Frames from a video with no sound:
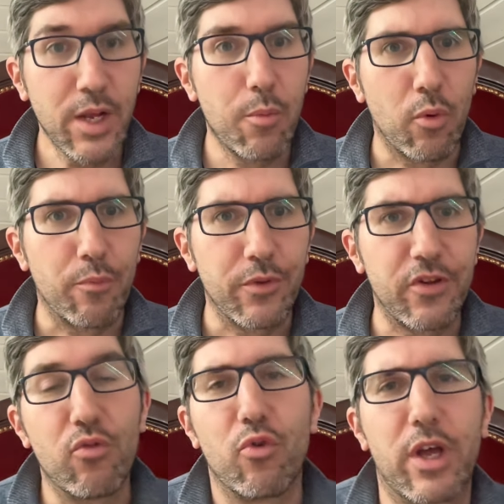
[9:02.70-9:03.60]
Bon,
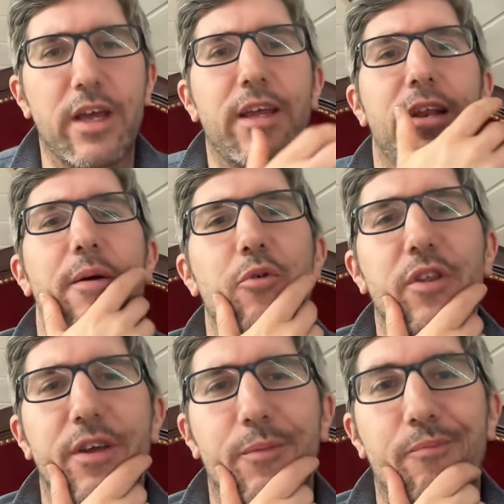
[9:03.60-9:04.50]
si on veut créer de la
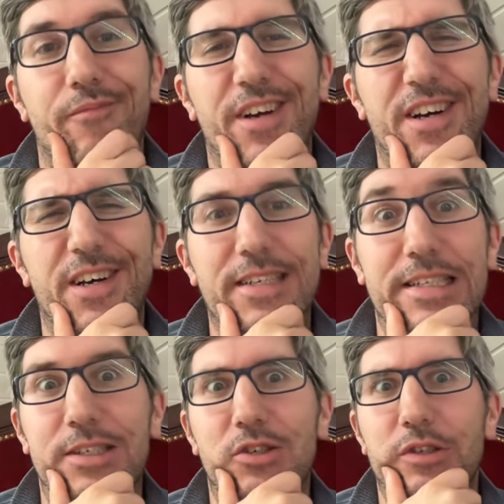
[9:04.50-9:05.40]
monnaie, ah,
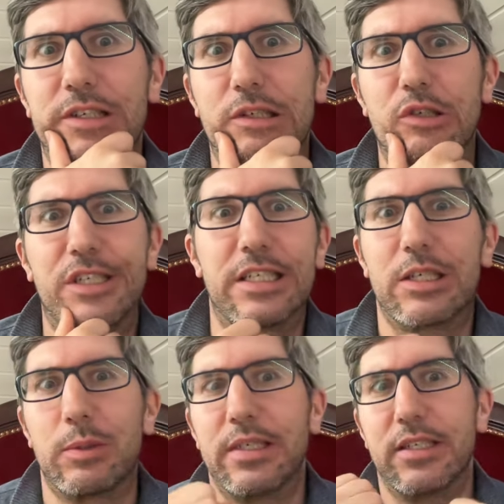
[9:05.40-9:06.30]
attention, c'est un sujet
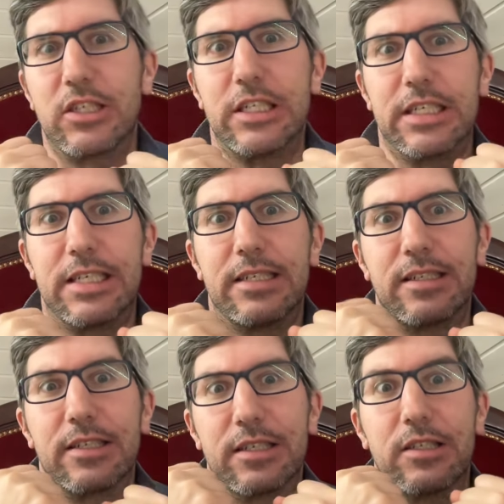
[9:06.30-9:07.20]
qui coince en général,
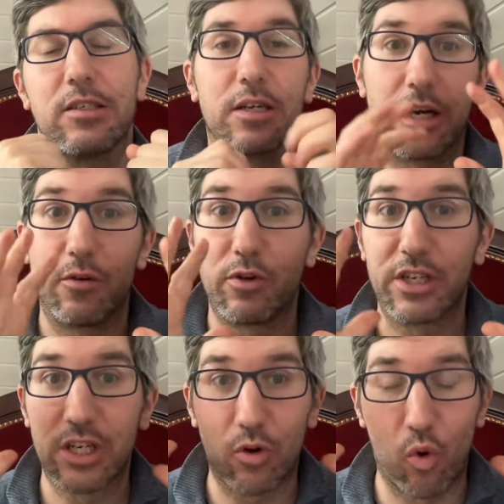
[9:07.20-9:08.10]
c'est très attendu. Alors, on va
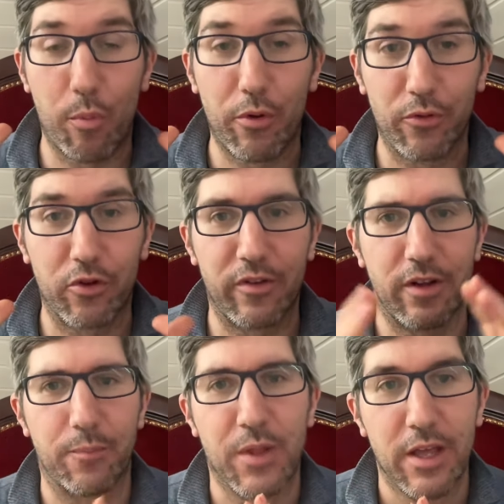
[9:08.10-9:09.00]
déjà comprendre ce que
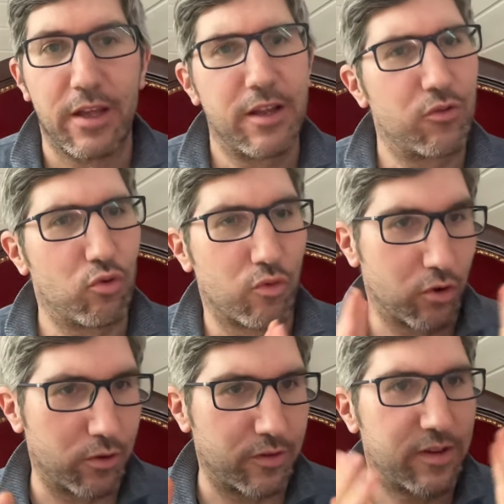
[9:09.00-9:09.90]
c'est. Il se trouve
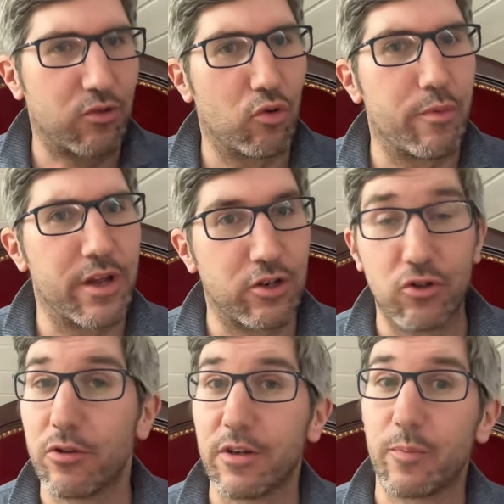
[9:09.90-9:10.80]
que ça tombe bien,
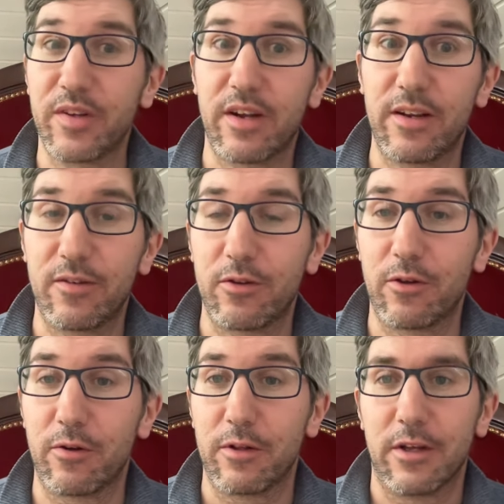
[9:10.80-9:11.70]
je suis un spécialiste
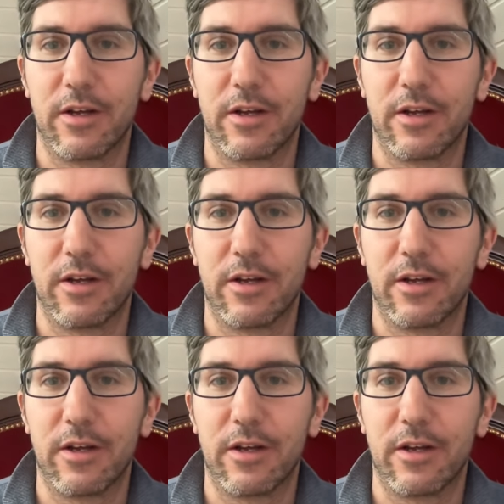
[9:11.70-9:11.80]
de